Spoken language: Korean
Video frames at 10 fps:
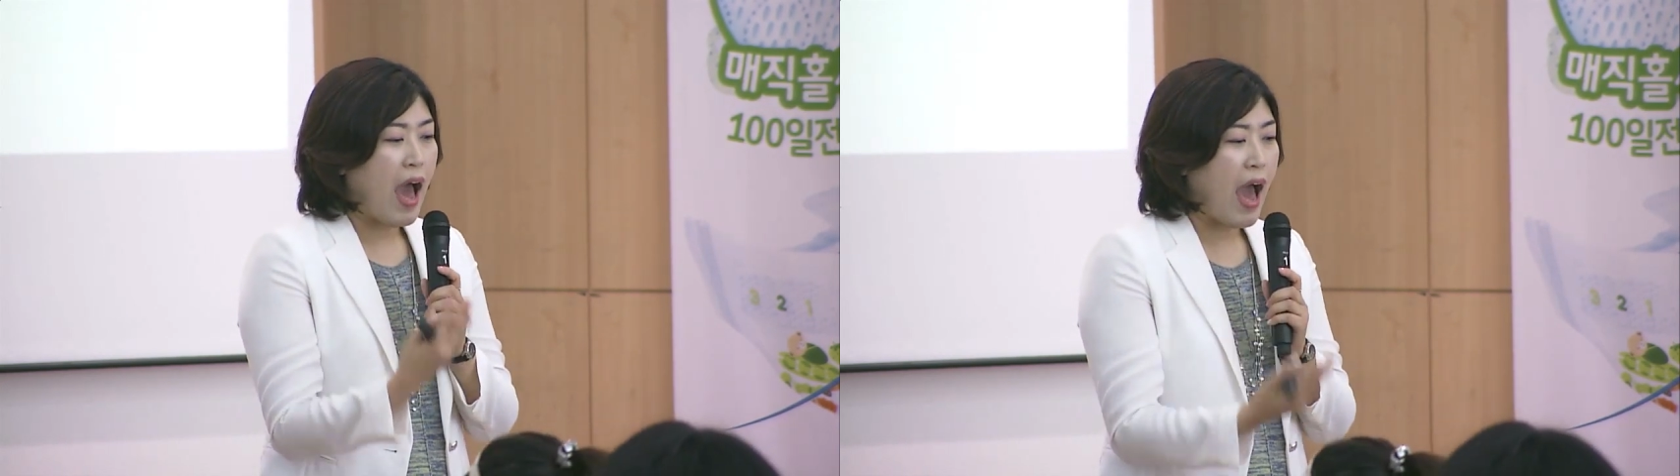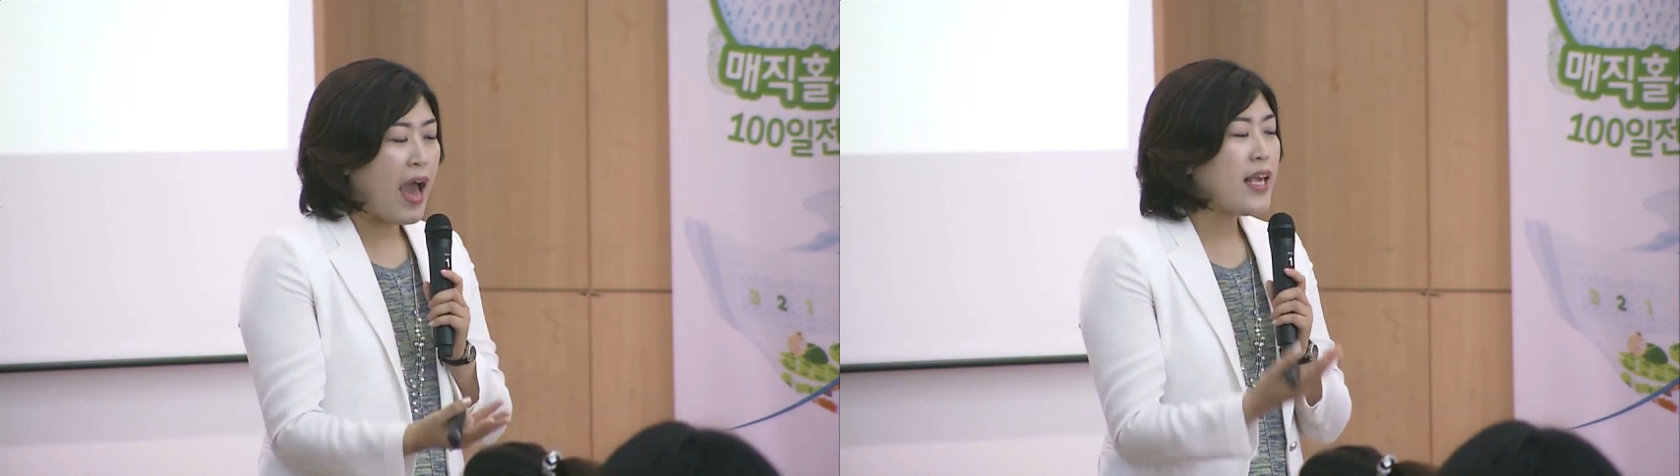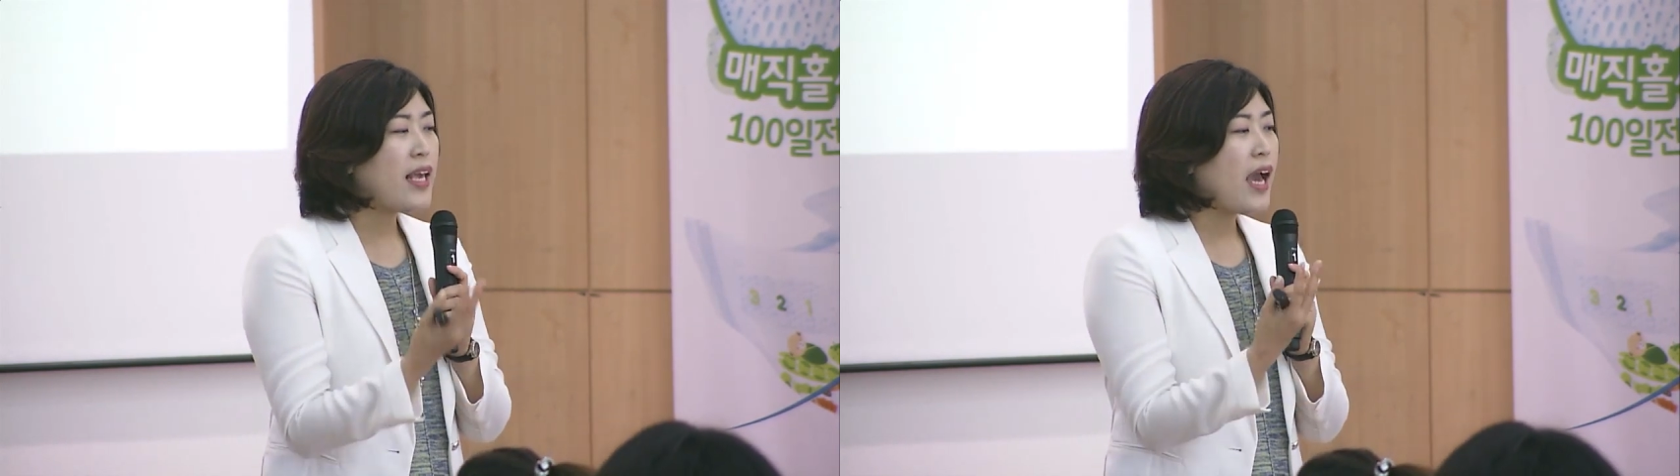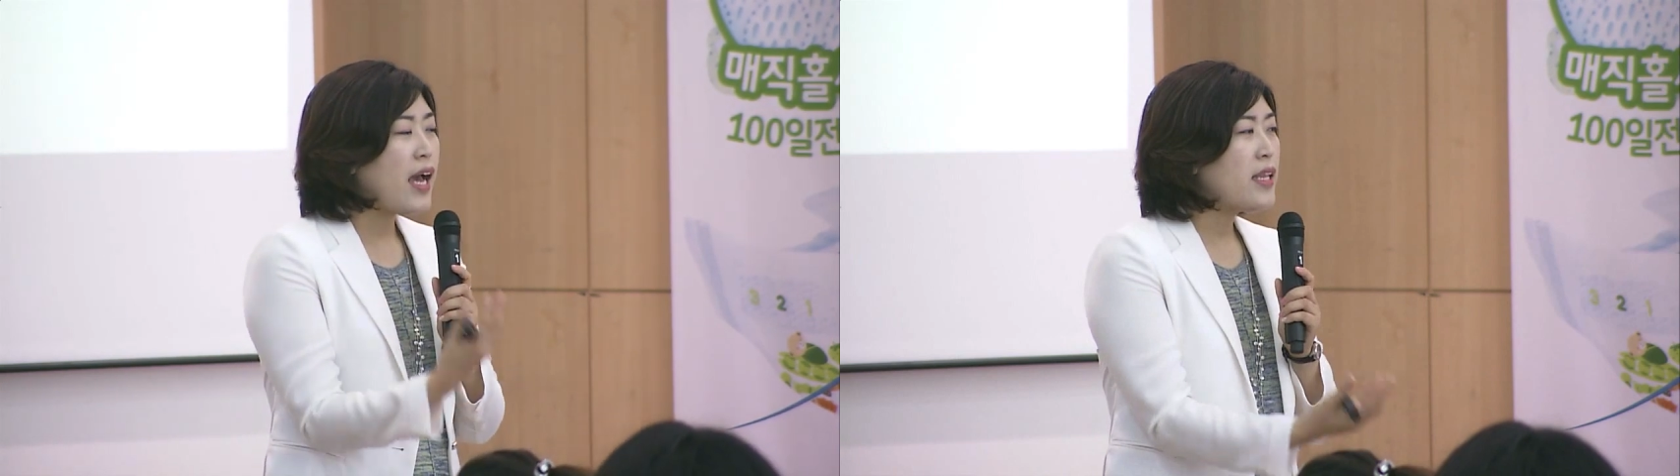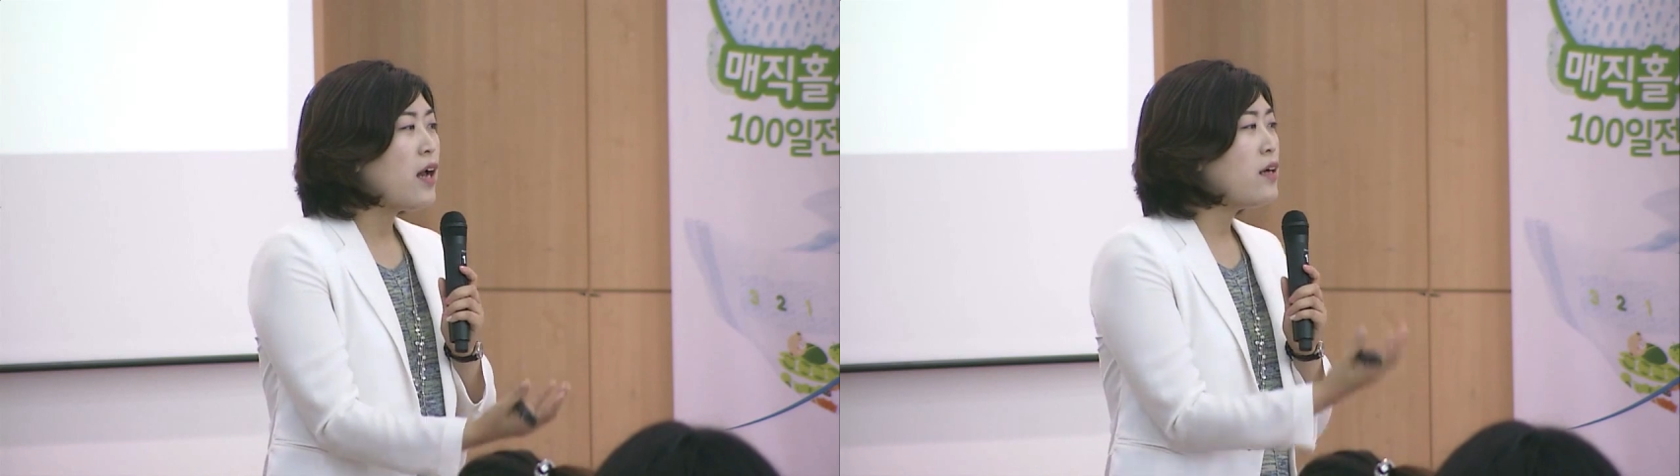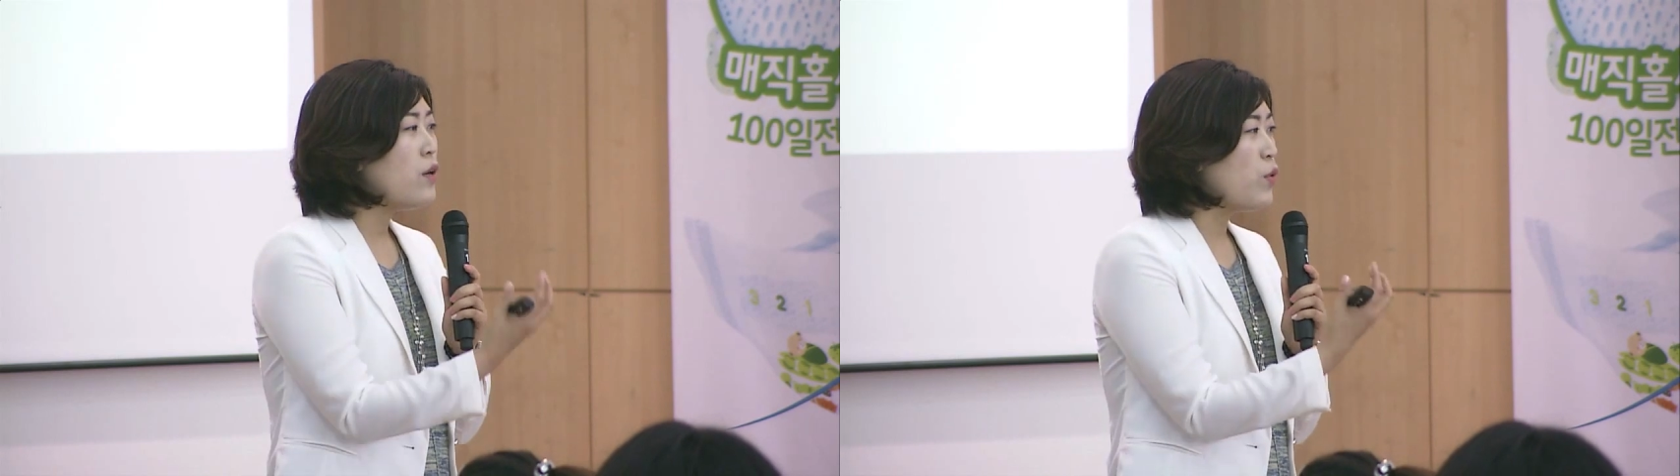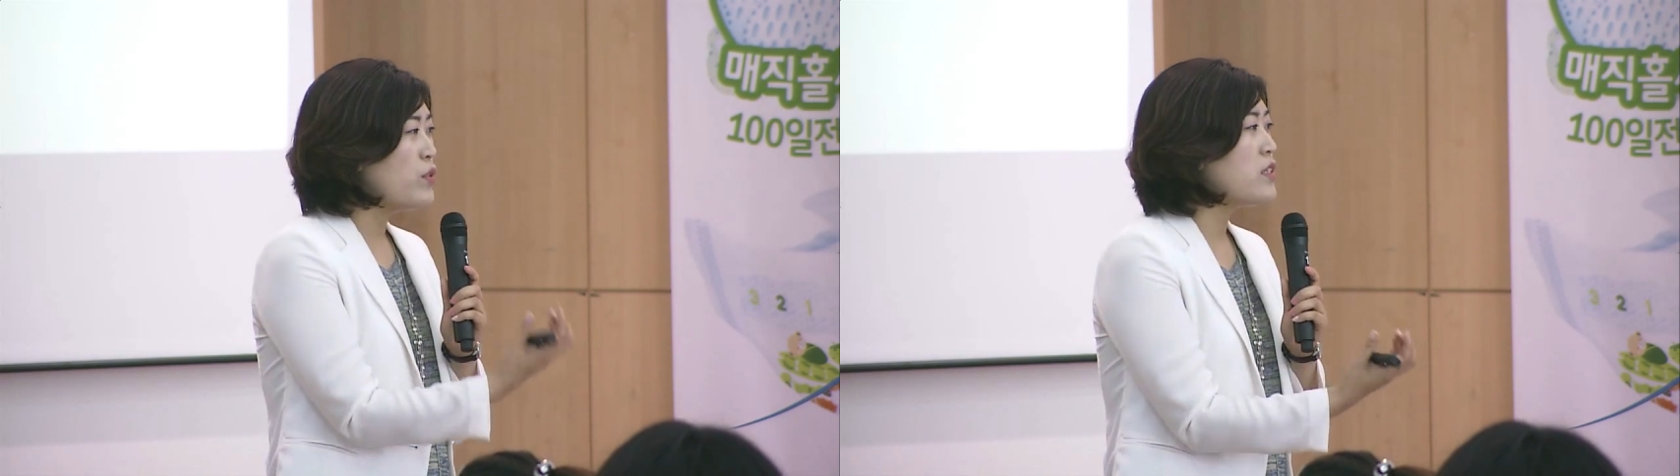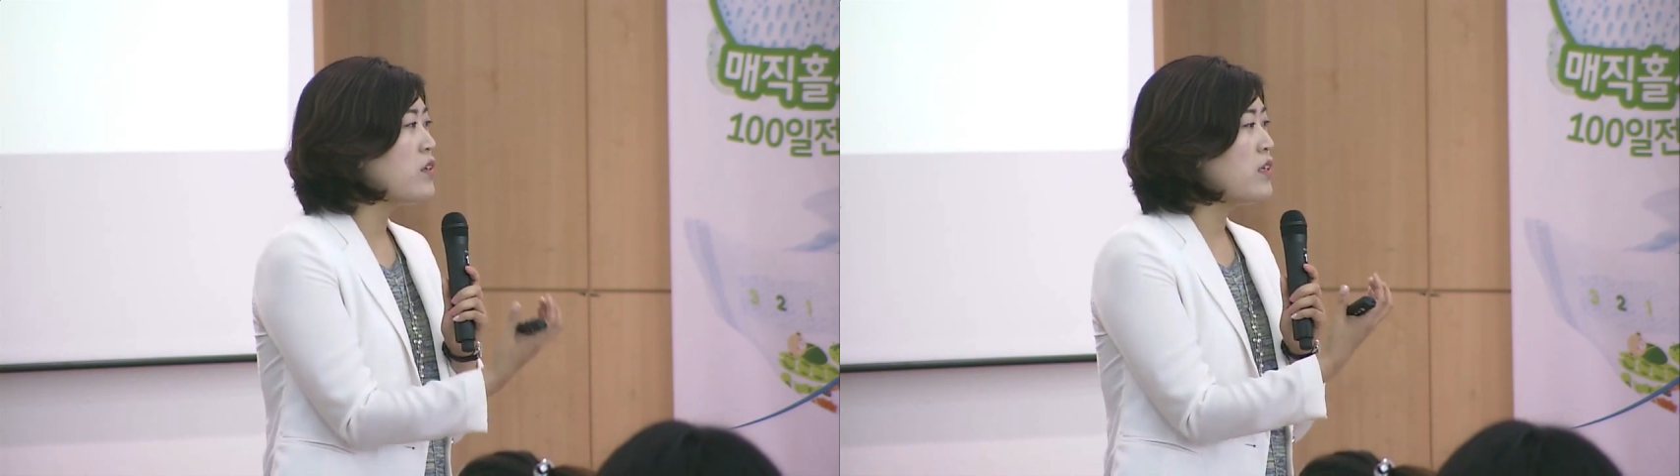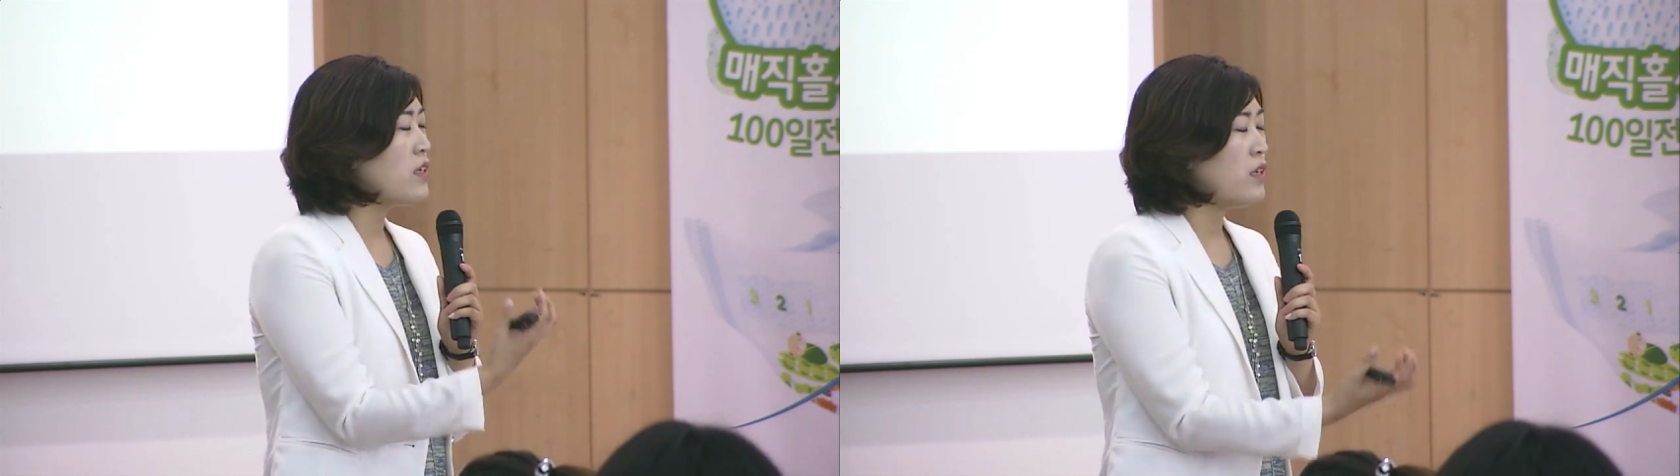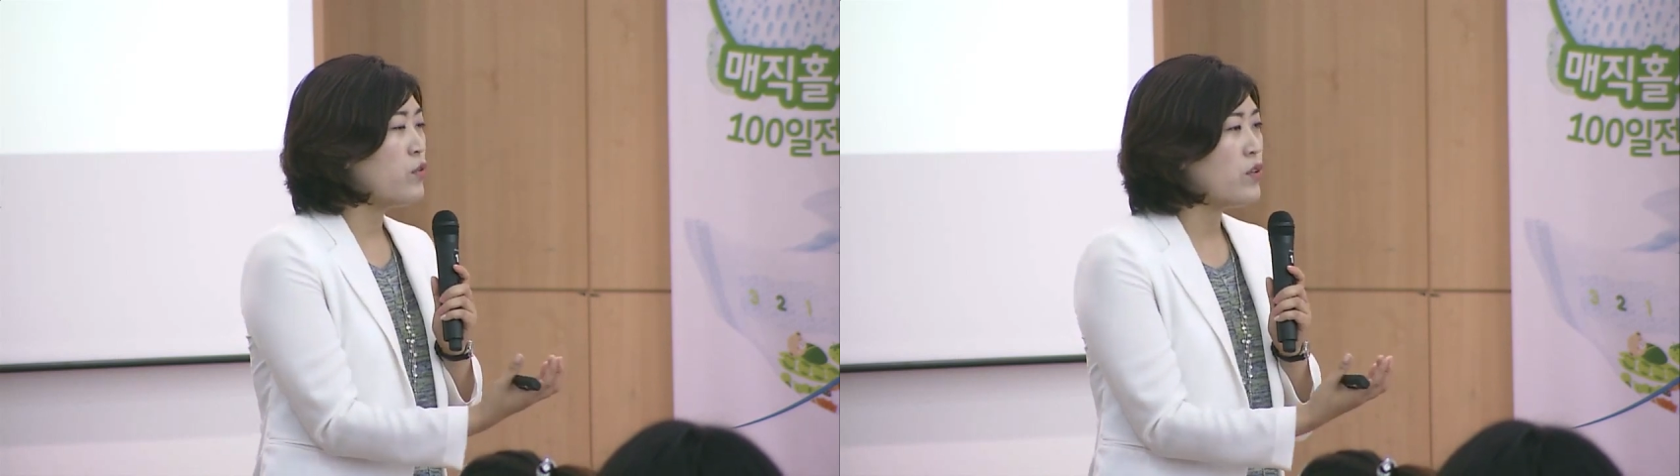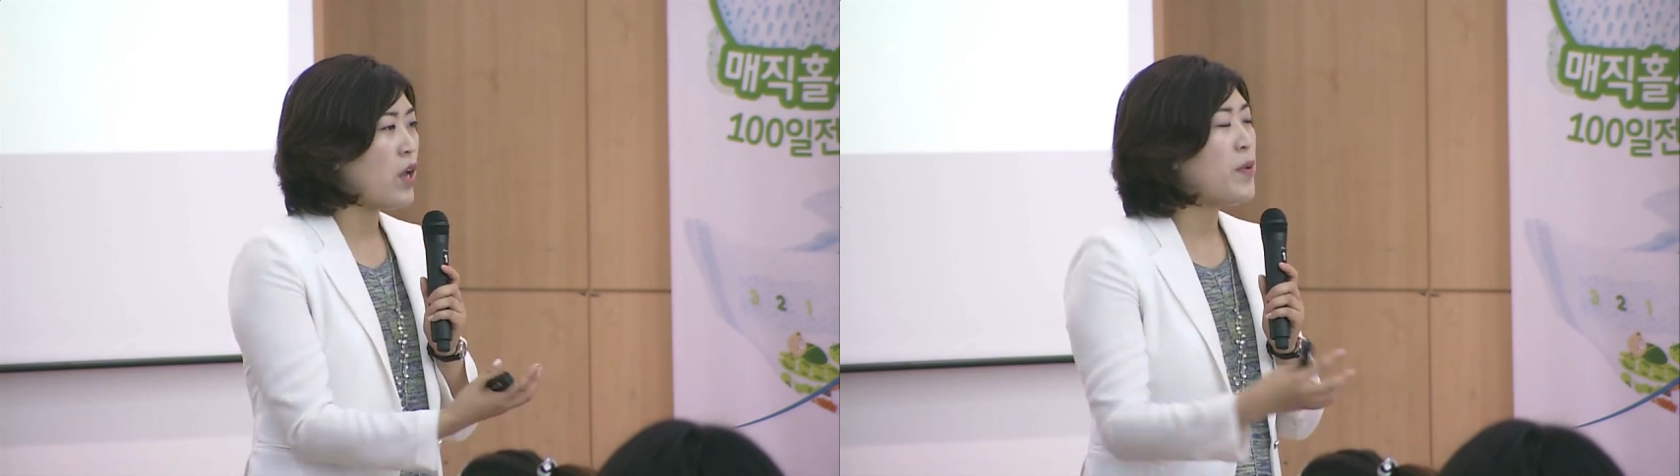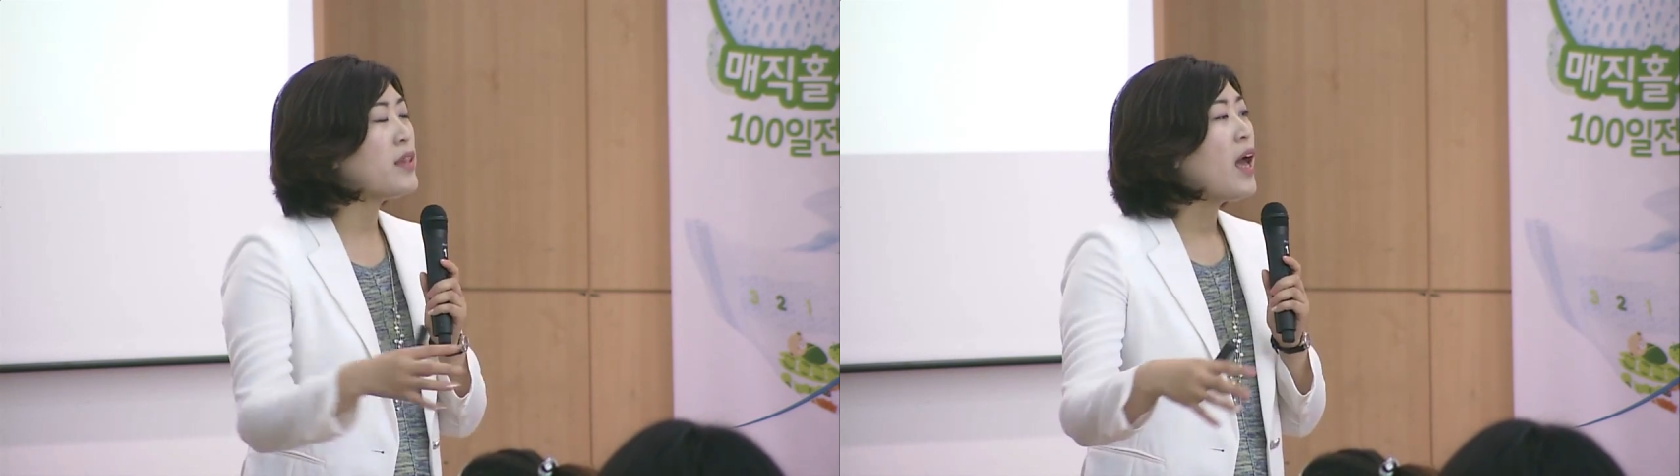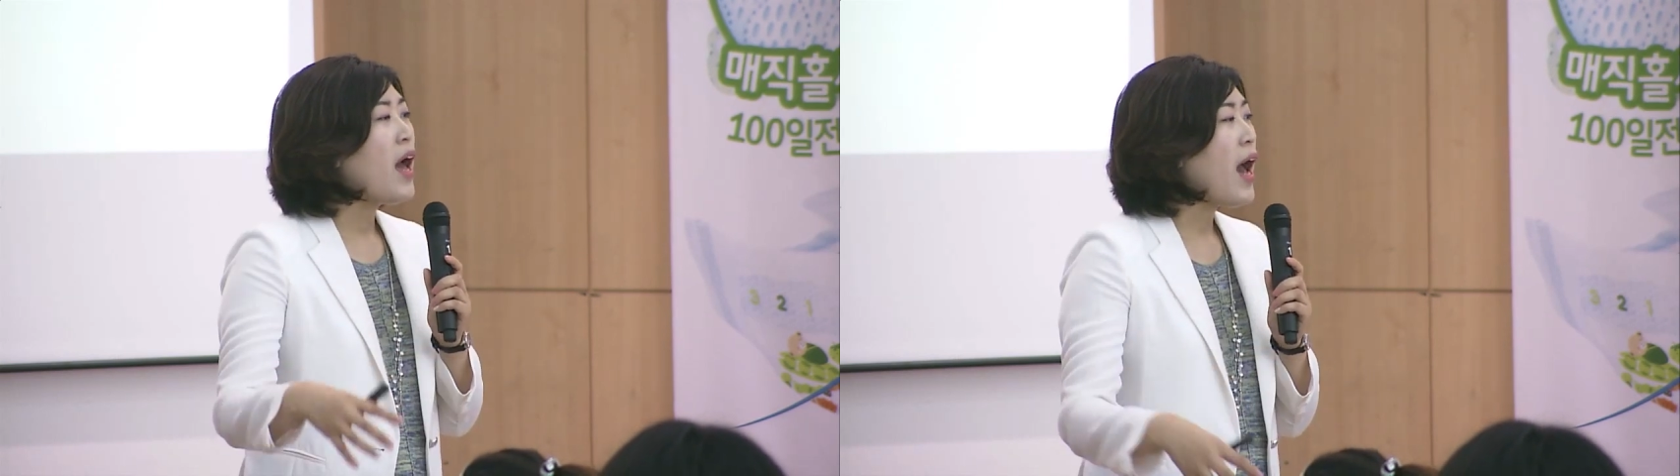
아이 하나를 온전히 키우려면